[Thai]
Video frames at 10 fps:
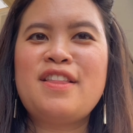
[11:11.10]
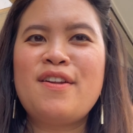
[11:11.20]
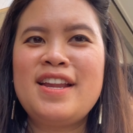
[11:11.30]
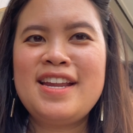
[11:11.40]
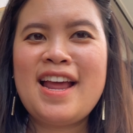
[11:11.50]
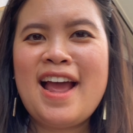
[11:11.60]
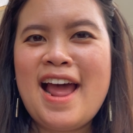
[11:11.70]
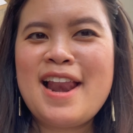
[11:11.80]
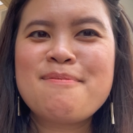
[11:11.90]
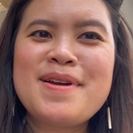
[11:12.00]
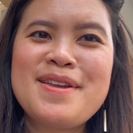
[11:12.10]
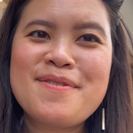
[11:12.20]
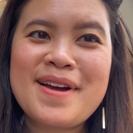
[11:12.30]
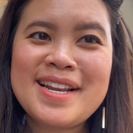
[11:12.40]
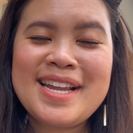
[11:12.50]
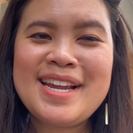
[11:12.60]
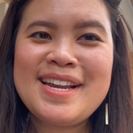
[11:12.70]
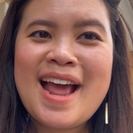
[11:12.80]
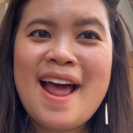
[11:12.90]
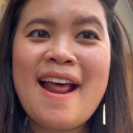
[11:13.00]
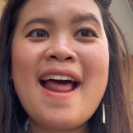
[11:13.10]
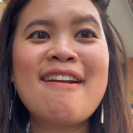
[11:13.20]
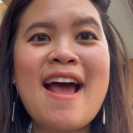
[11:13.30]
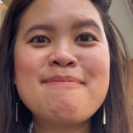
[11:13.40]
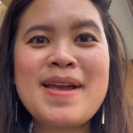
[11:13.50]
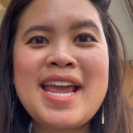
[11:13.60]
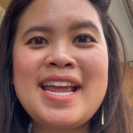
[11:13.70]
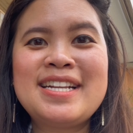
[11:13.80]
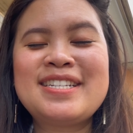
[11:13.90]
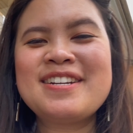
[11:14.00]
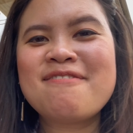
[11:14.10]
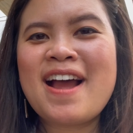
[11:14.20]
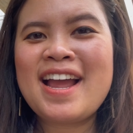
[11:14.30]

ตอนนี้นะคะเรามาอยู่กันที่หน้าร้านราเมนชื่อว่า